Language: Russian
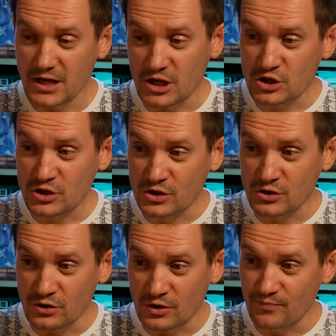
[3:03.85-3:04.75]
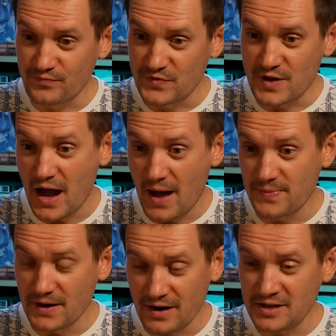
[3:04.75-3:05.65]
Так что,
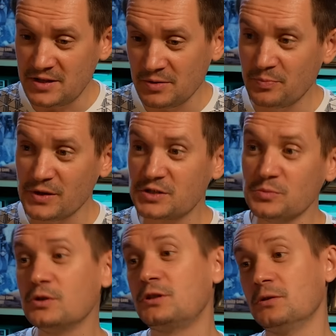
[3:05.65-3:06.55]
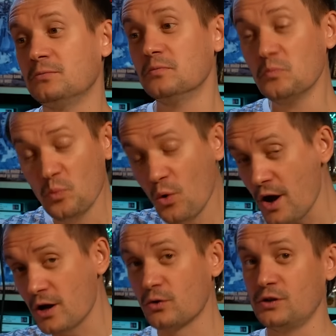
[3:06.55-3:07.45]
да, давайте посмотрим
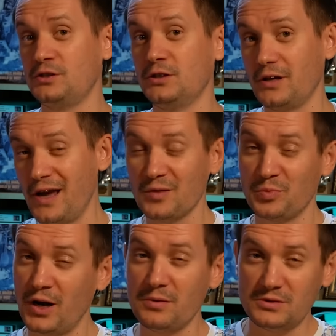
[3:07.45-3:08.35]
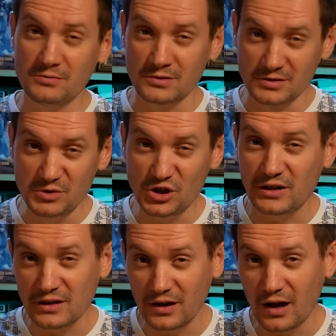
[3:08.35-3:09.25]
мой ростер и отправимся в это
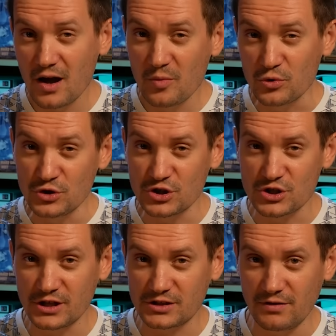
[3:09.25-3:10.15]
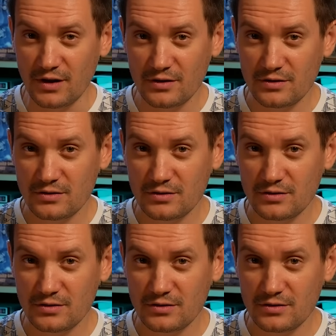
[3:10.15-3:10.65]
замечательное путешествие.